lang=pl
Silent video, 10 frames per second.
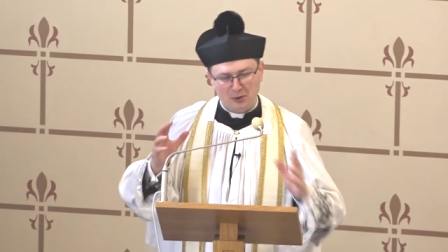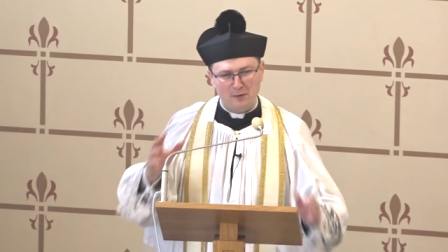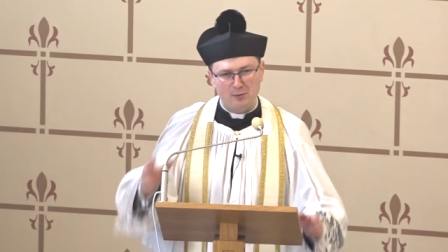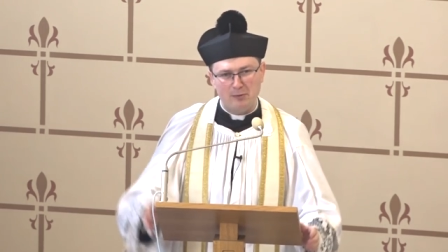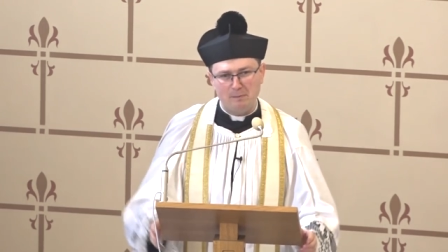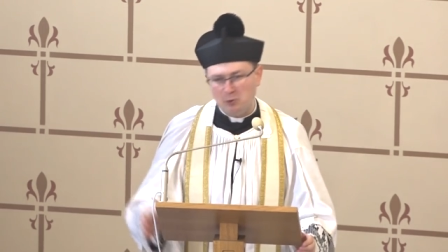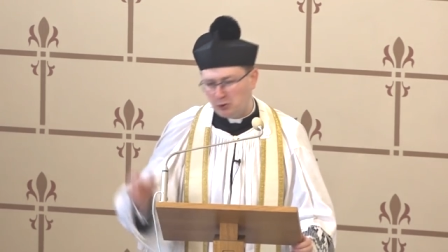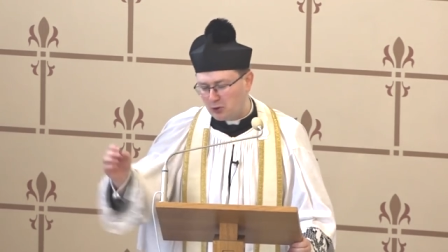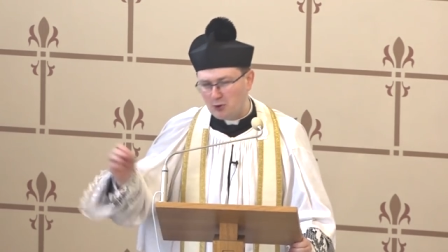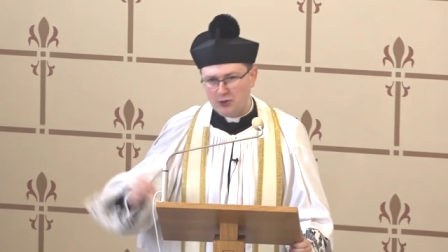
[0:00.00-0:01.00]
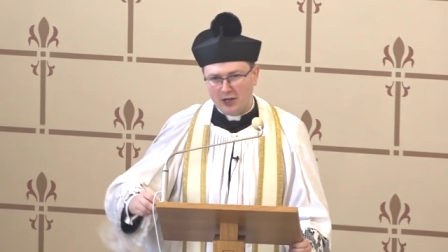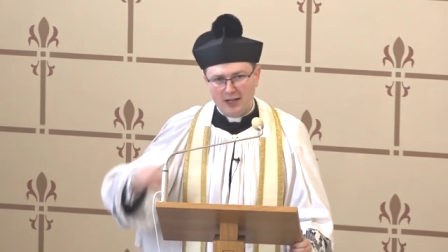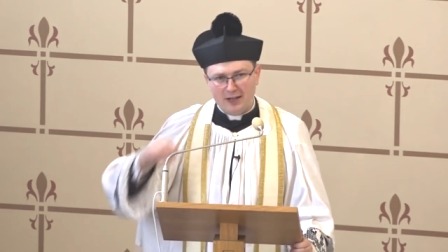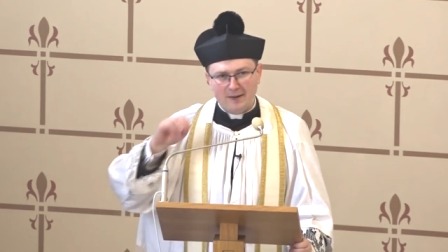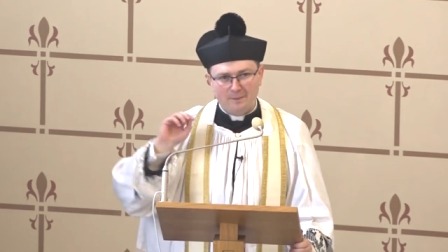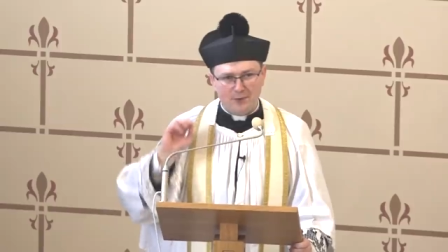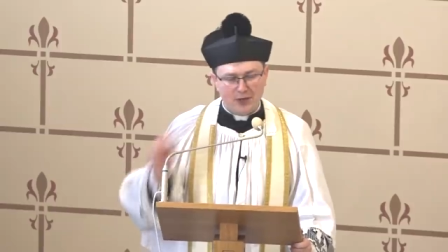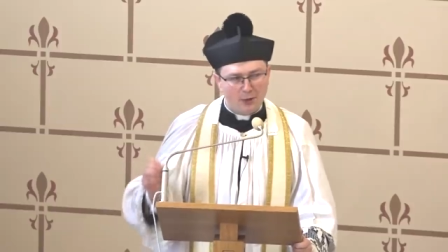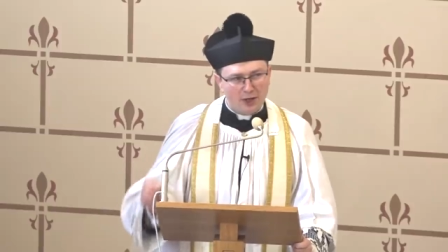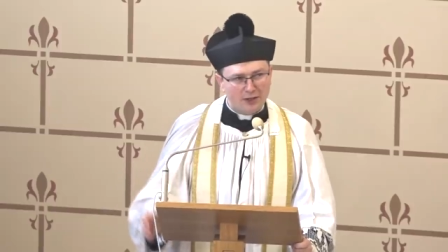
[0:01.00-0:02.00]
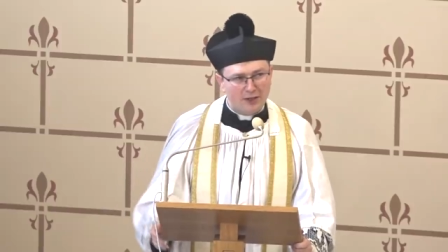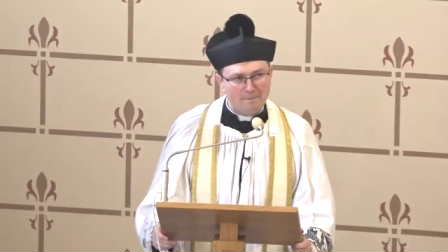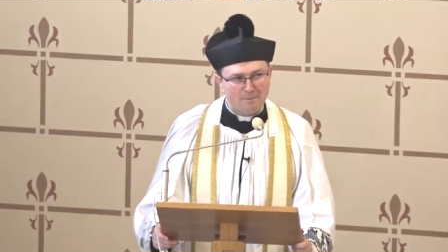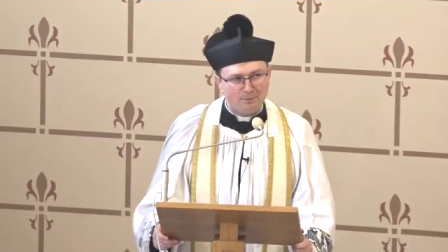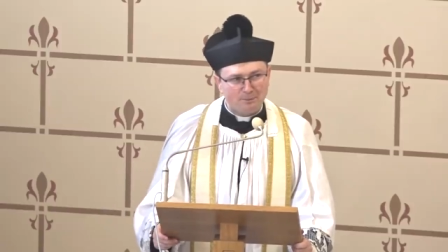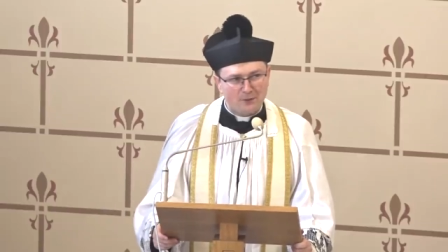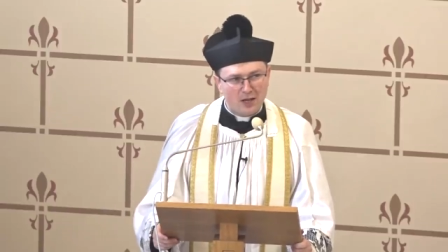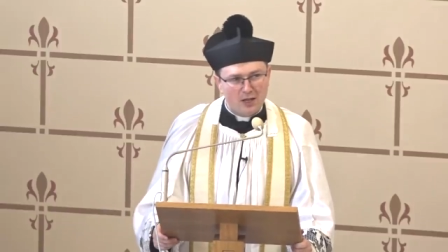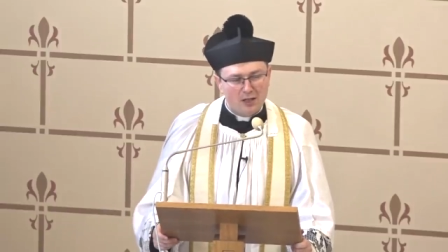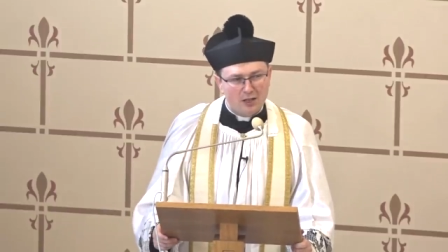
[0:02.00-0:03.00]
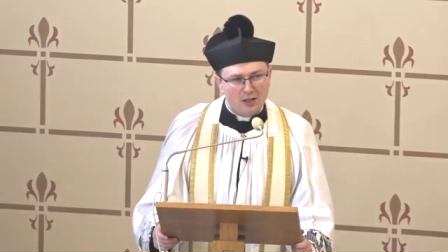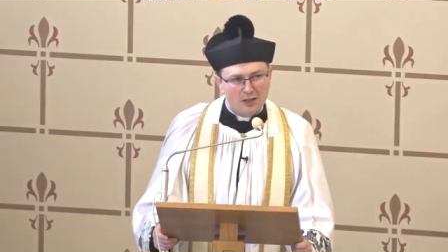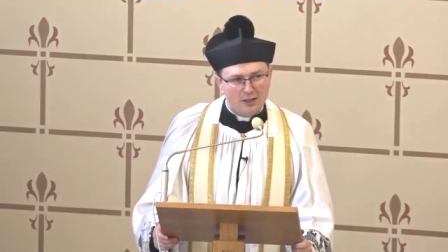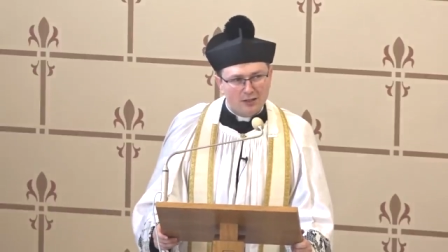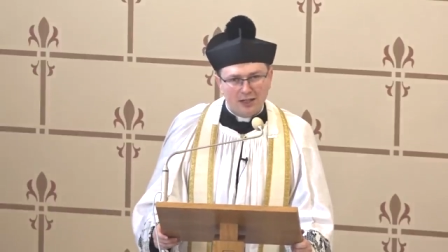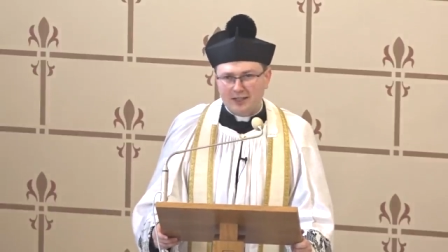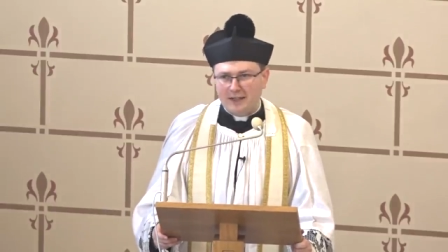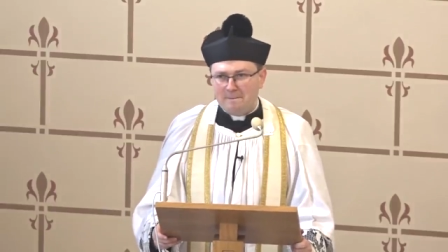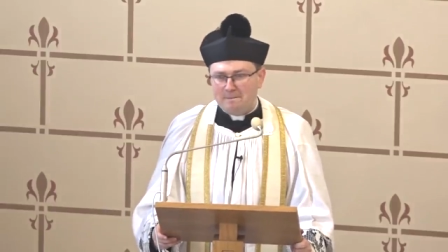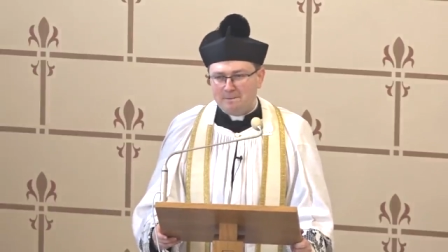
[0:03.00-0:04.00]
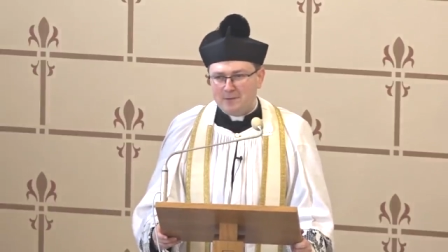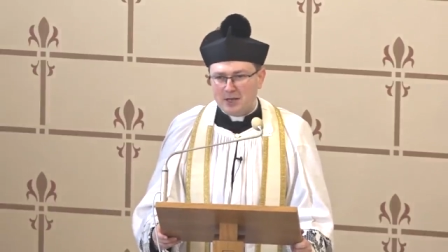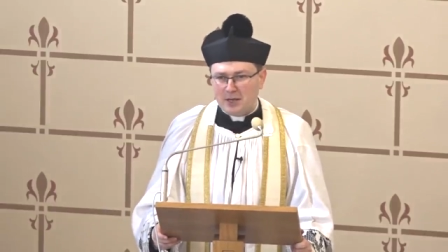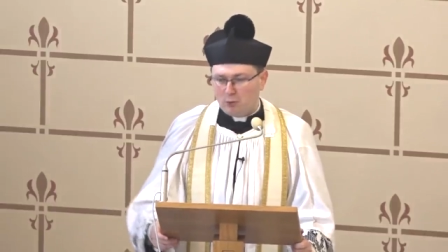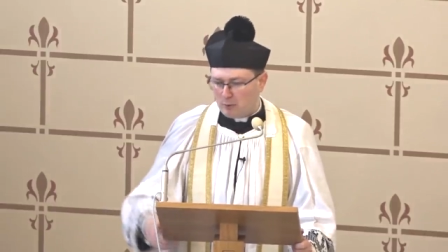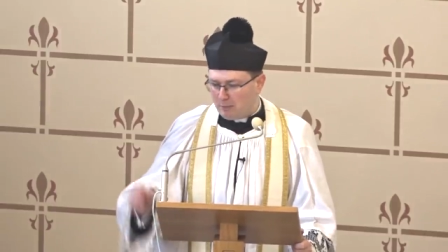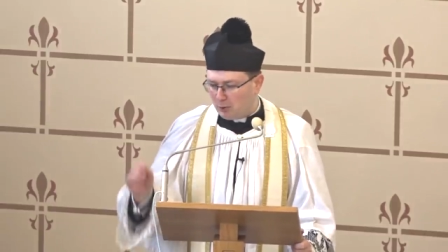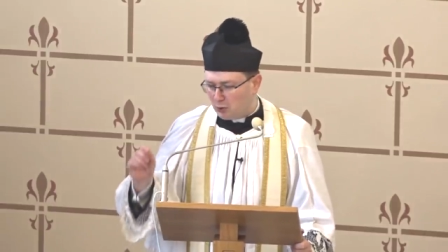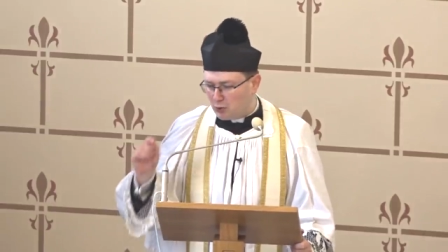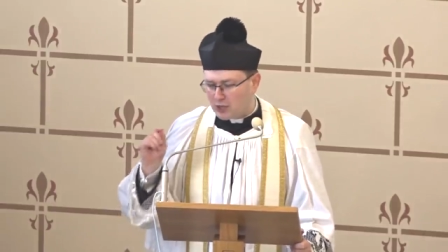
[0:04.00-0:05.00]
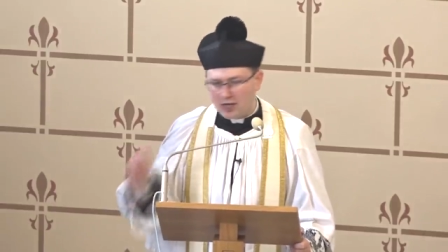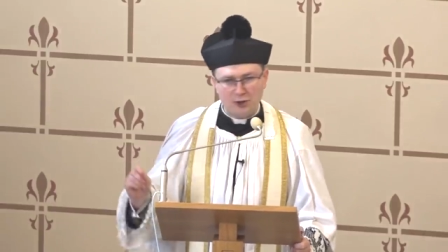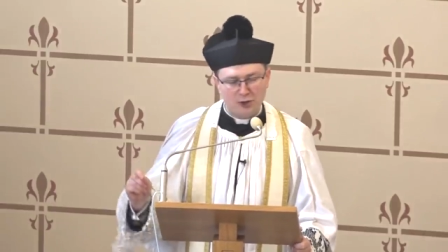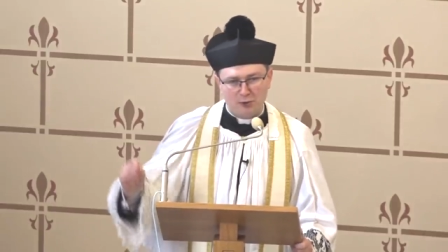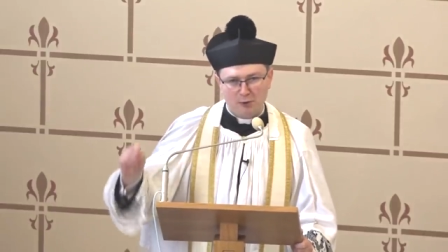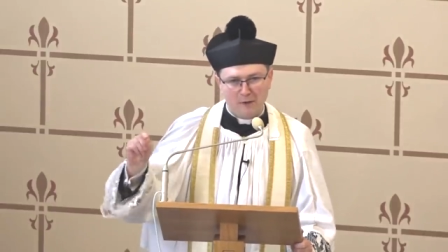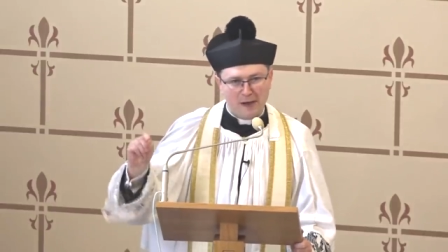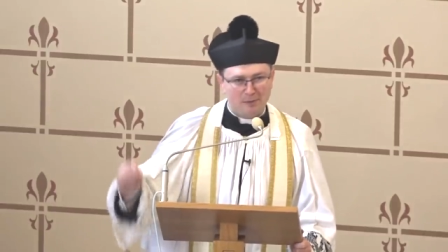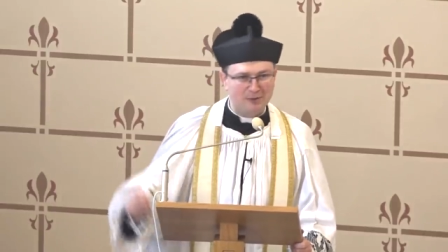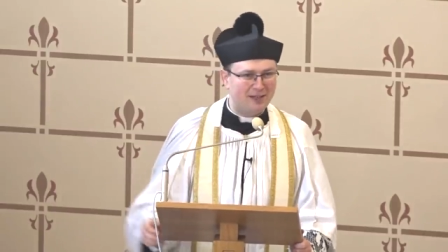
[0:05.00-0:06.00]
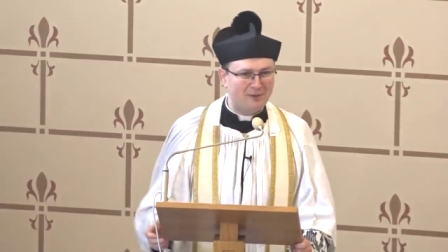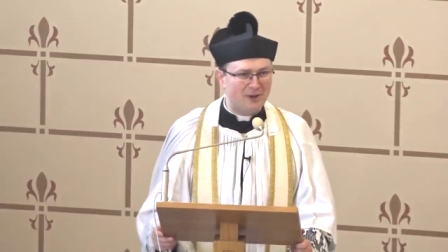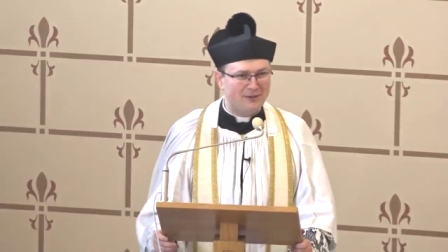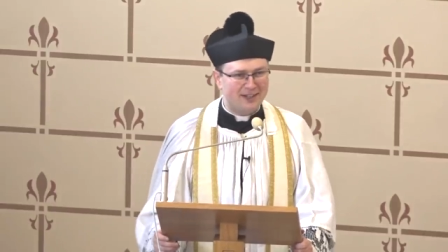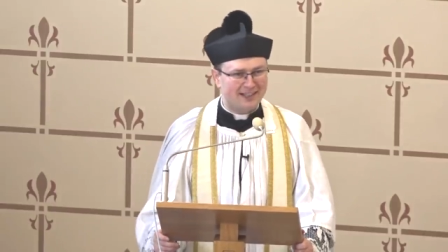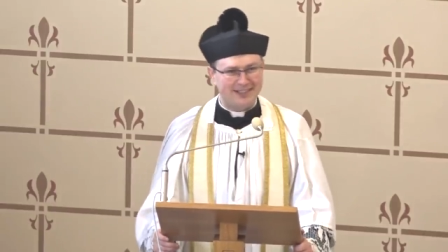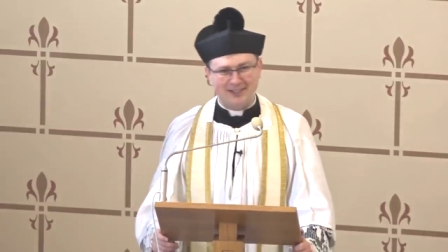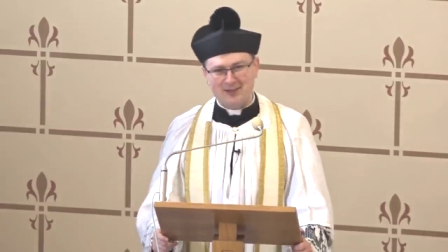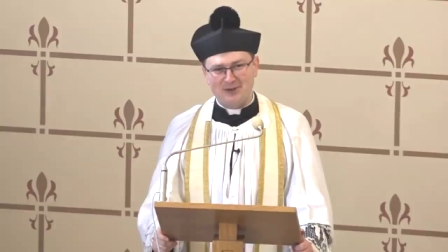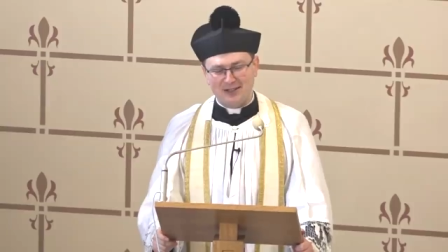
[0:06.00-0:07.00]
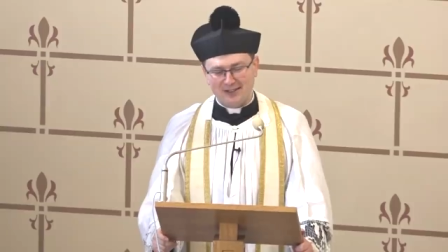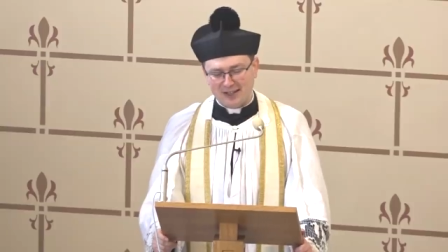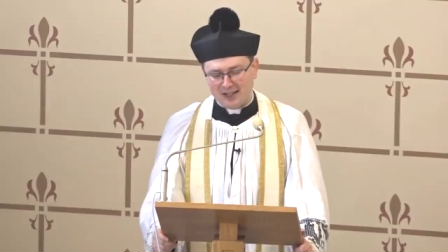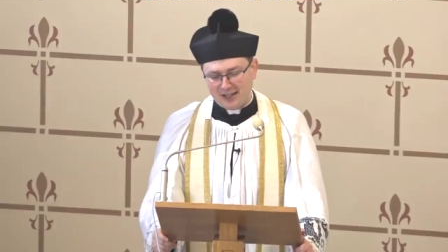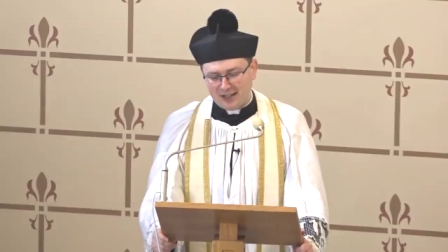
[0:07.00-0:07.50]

gotowym, żeby podjąć działanie takie, jakie mógłby podjąć każdy człowiek postawiony w takiej sytuacji.